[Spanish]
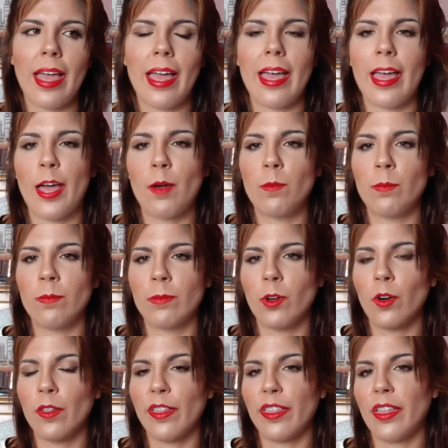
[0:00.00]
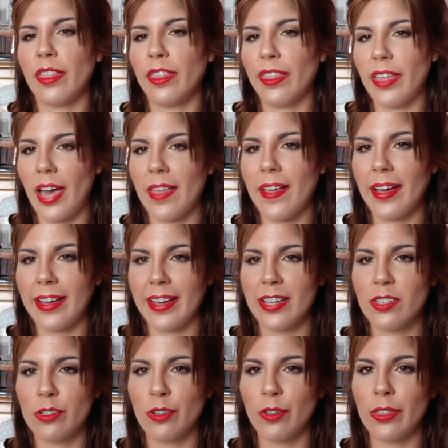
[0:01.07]
em, concienciada en
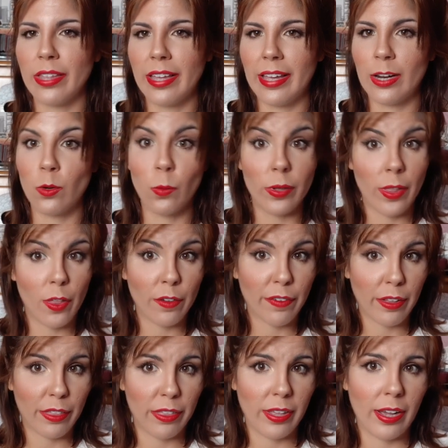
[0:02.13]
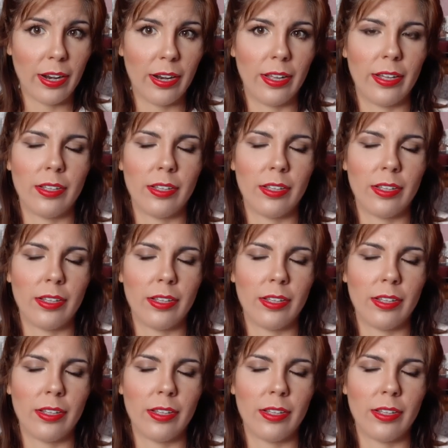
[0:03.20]
hechos del cuidado facial.